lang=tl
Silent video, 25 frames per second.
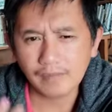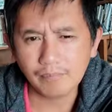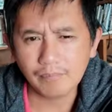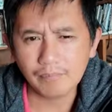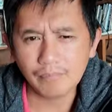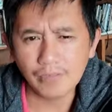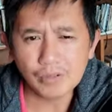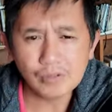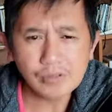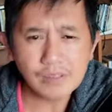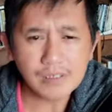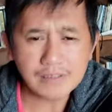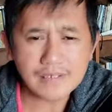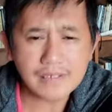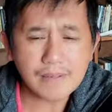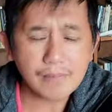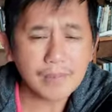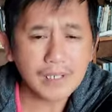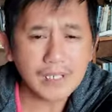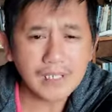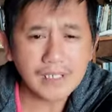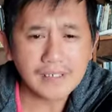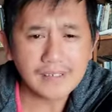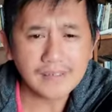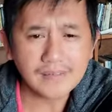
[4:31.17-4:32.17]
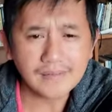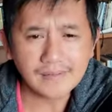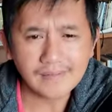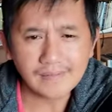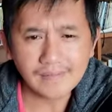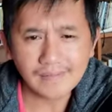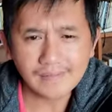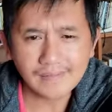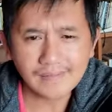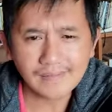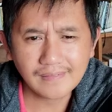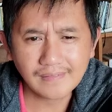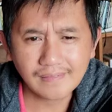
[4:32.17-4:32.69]
medyo agsabali
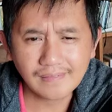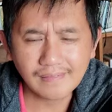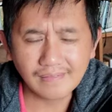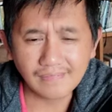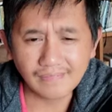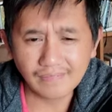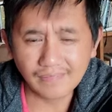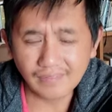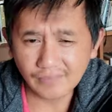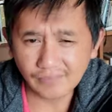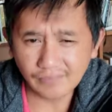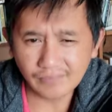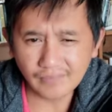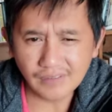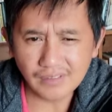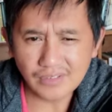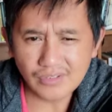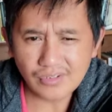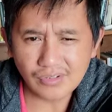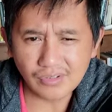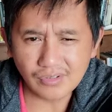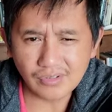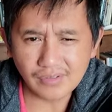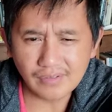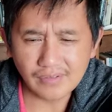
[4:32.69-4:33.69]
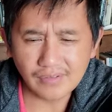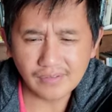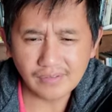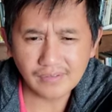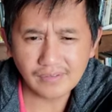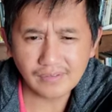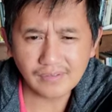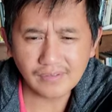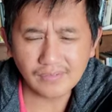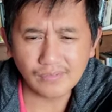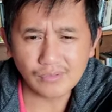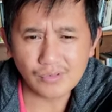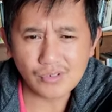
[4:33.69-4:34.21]
iti definition
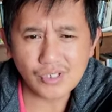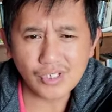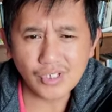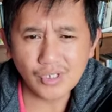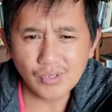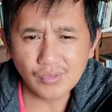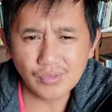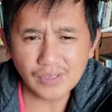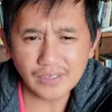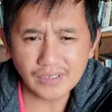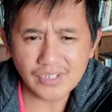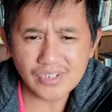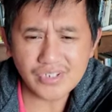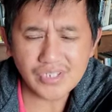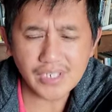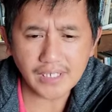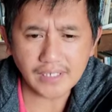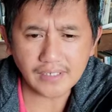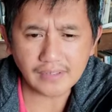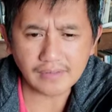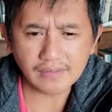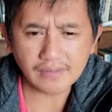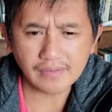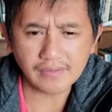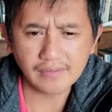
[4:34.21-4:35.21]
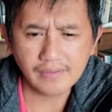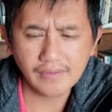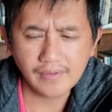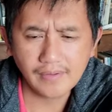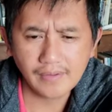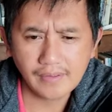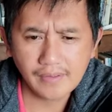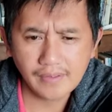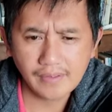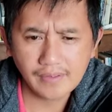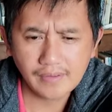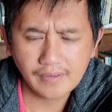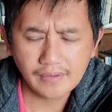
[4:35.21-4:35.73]
no sino iti saint.
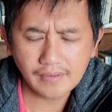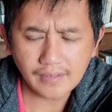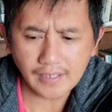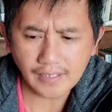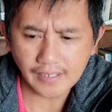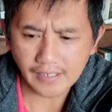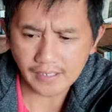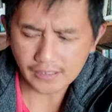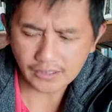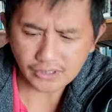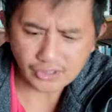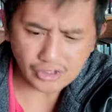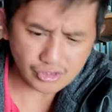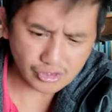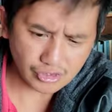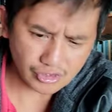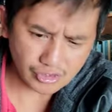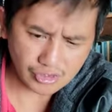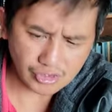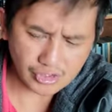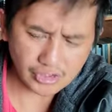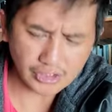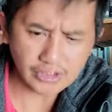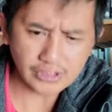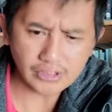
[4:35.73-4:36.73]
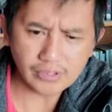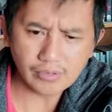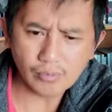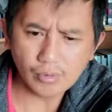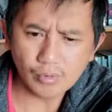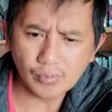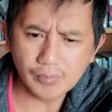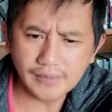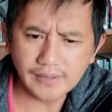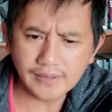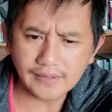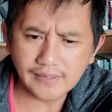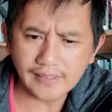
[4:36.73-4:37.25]
Kadag iti church, iti
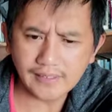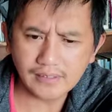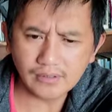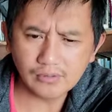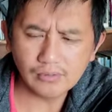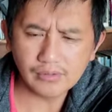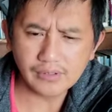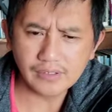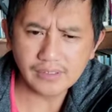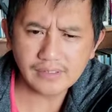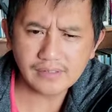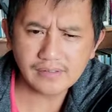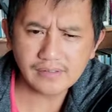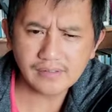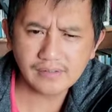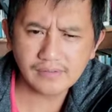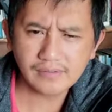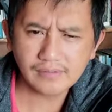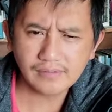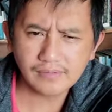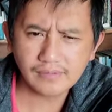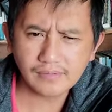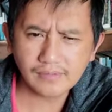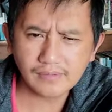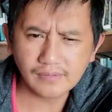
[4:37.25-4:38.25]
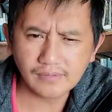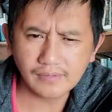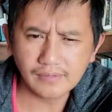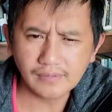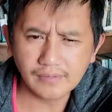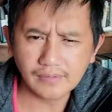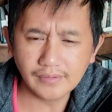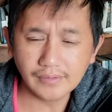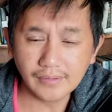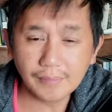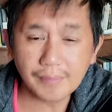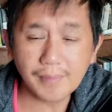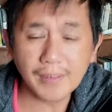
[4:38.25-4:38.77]
Roman Catholic,
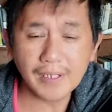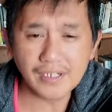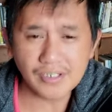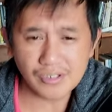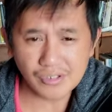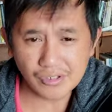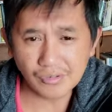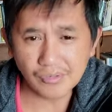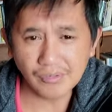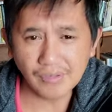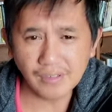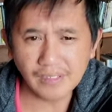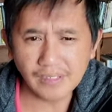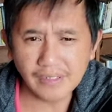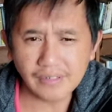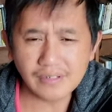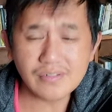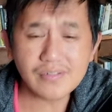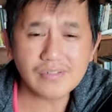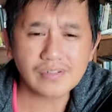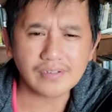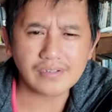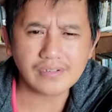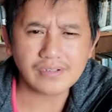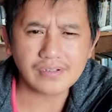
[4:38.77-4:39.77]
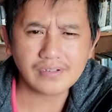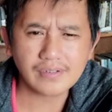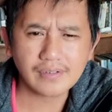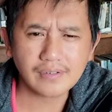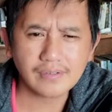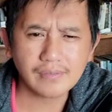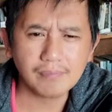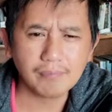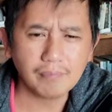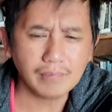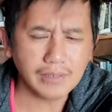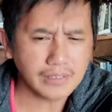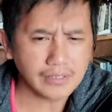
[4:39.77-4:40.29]
uh, iparas nyo nga research.
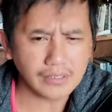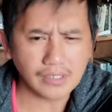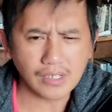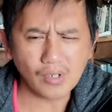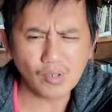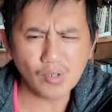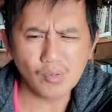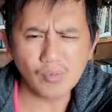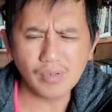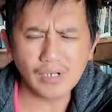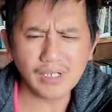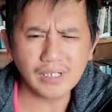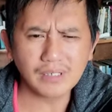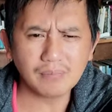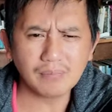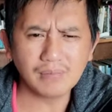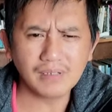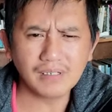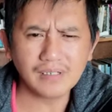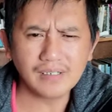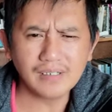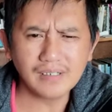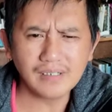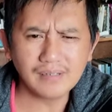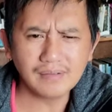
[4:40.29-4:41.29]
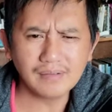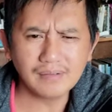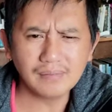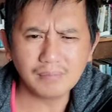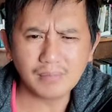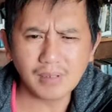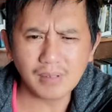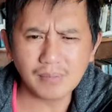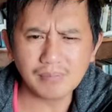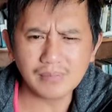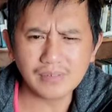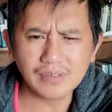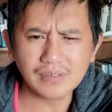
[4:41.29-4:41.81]
Manan, ako kahit man nga,
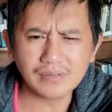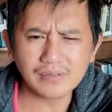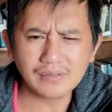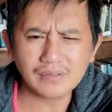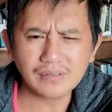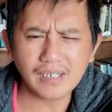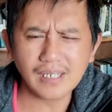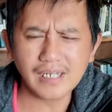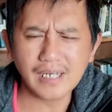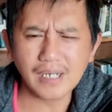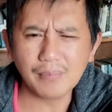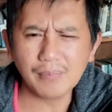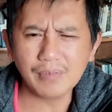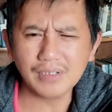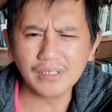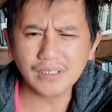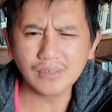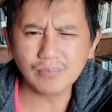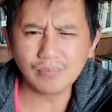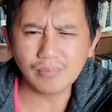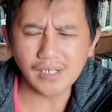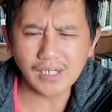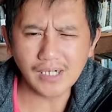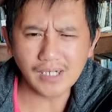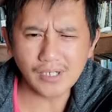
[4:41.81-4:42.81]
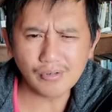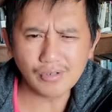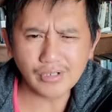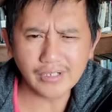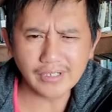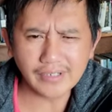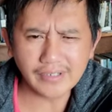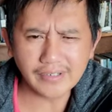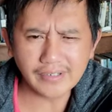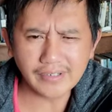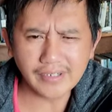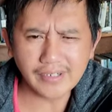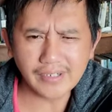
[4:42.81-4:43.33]
mami, kadaman ti bagayo
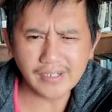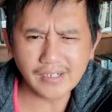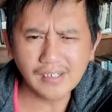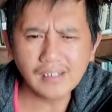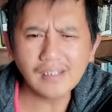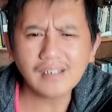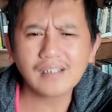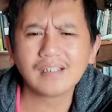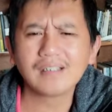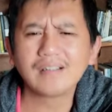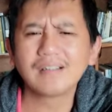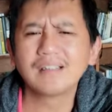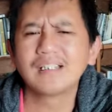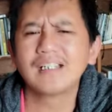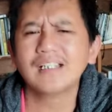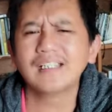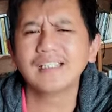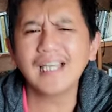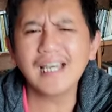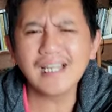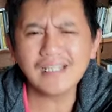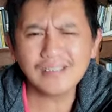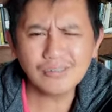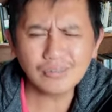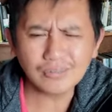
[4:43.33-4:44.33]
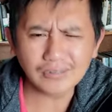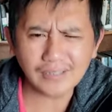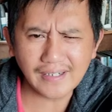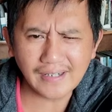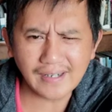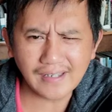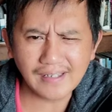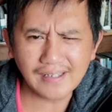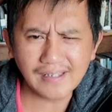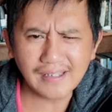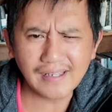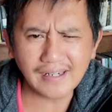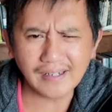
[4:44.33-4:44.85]
nga dadadalak. Kitaan nyo,
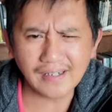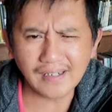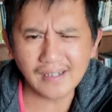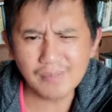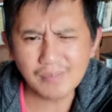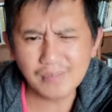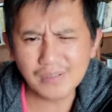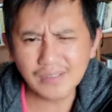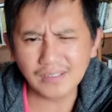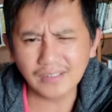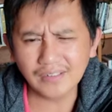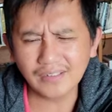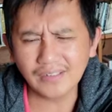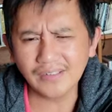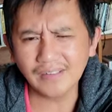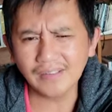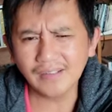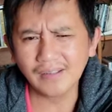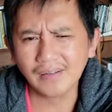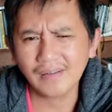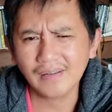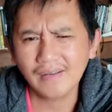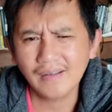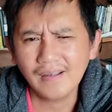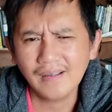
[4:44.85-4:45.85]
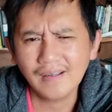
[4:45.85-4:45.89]
tanakakarga mo, iti